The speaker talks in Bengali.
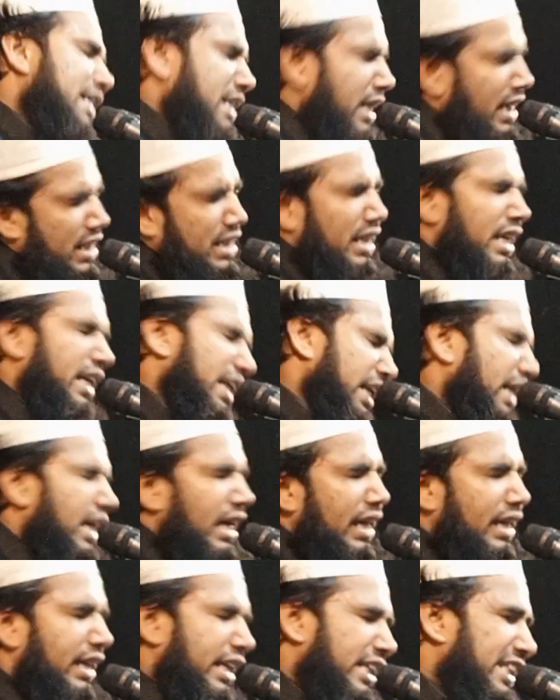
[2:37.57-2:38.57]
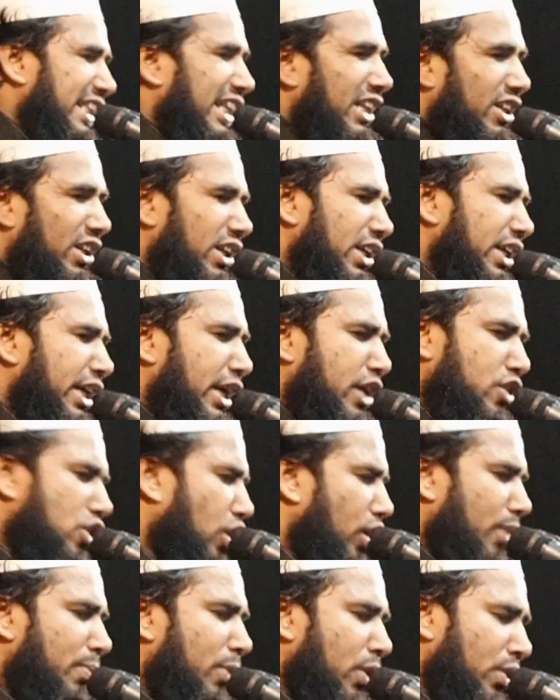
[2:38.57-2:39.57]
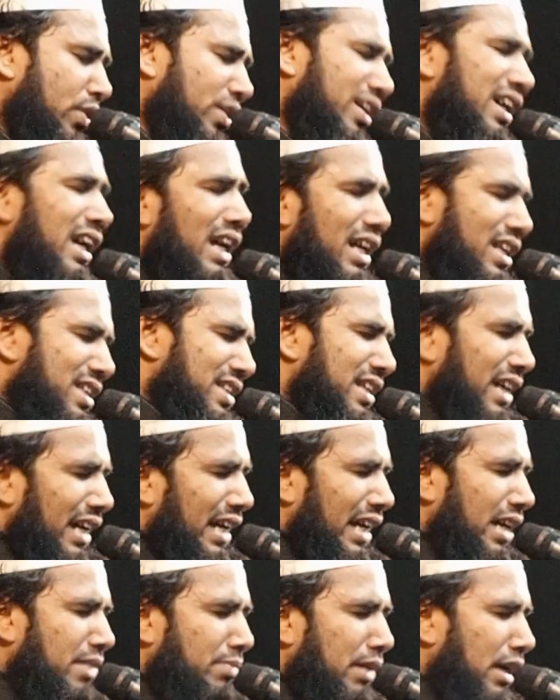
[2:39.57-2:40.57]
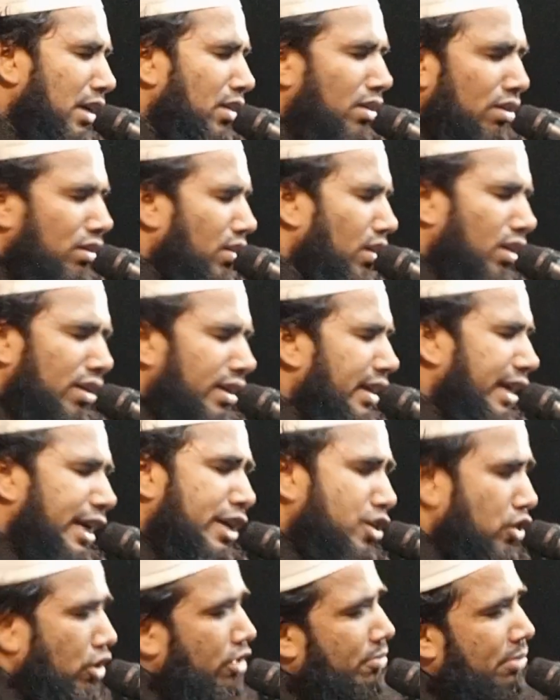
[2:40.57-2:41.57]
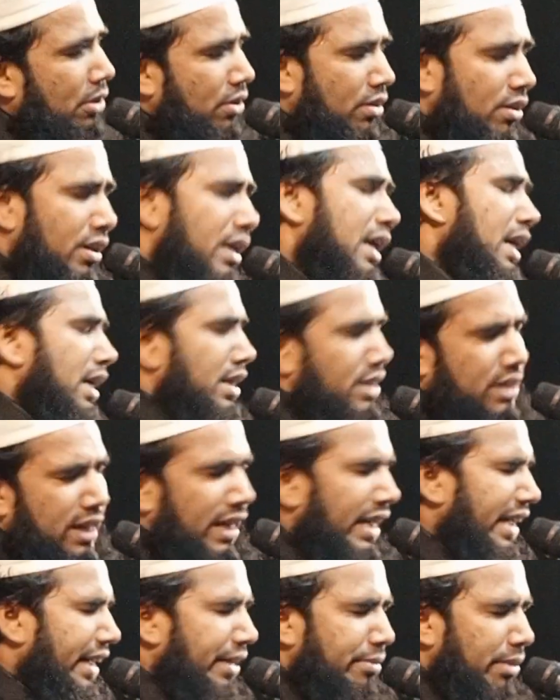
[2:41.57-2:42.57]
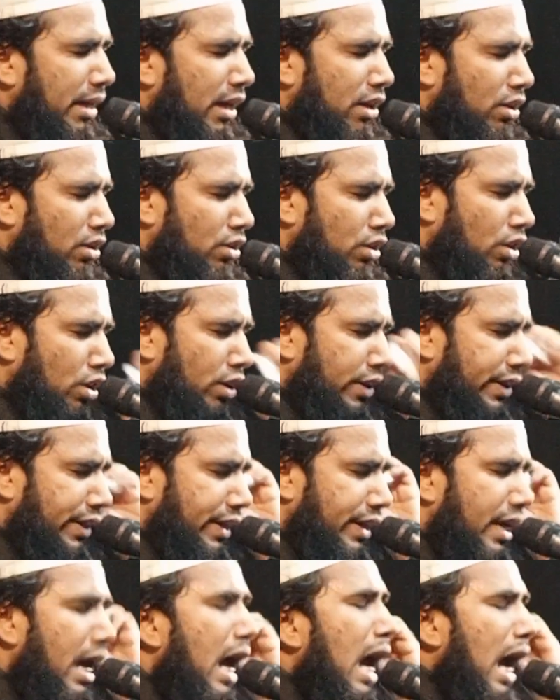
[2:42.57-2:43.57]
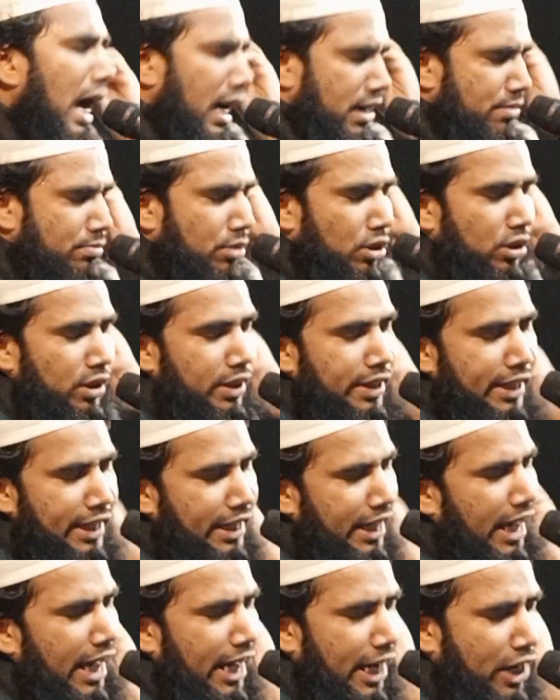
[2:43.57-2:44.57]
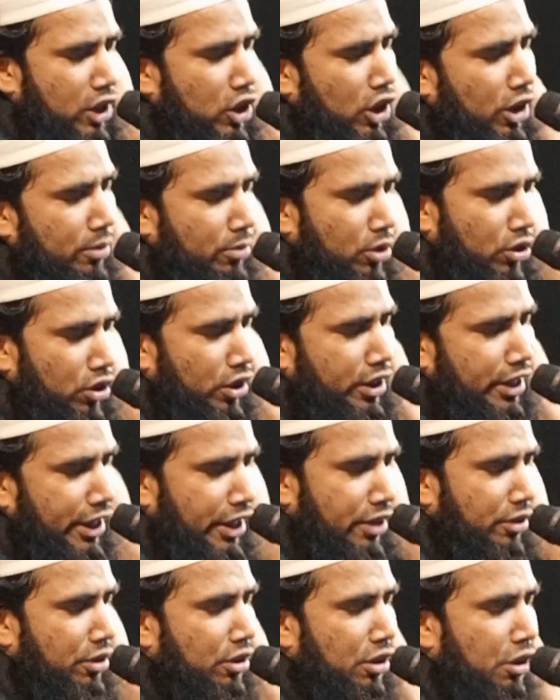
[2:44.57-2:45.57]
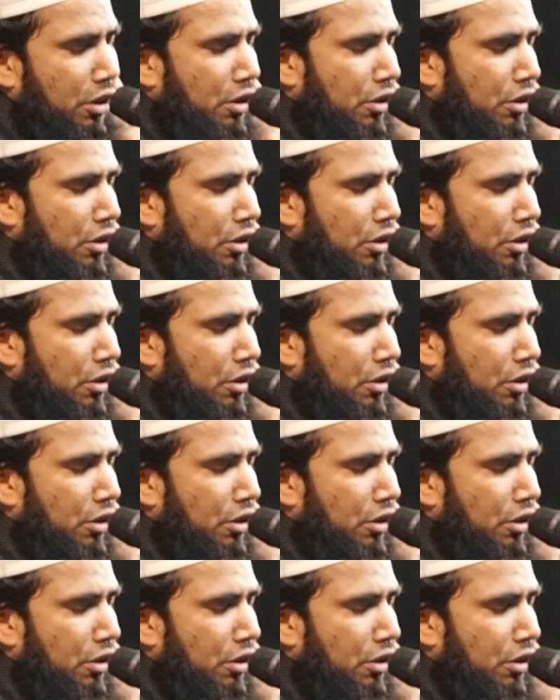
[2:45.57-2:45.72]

সাজিয়ে নিতে হয় কবর জায়গা ভালো নয় কবর জায়গা ভালো নয় আমল আমল দিয়ে কবর গৃহ